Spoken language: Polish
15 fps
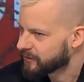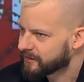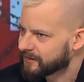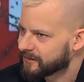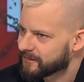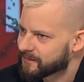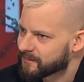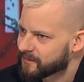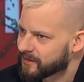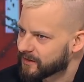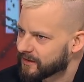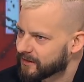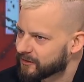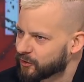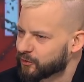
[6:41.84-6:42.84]
akurat zgodzę w
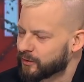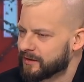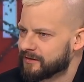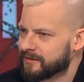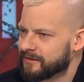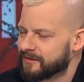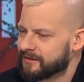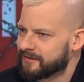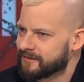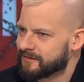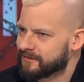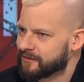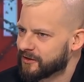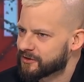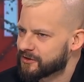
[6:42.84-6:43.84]
100%. Tutaj e,
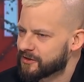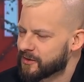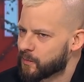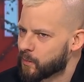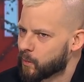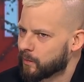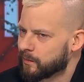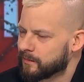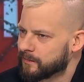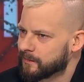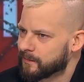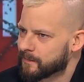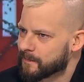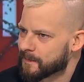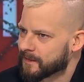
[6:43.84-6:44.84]
właśnie
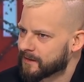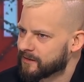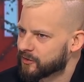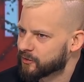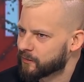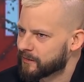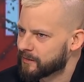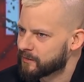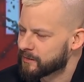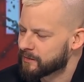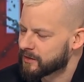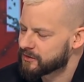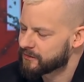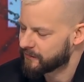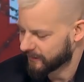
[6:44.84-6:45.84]
mm,
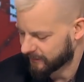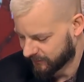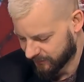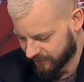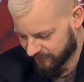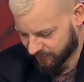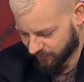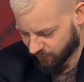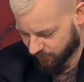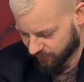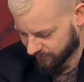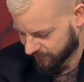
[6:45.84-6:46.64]
rozmawiałem kiedyś wywiad z Licą,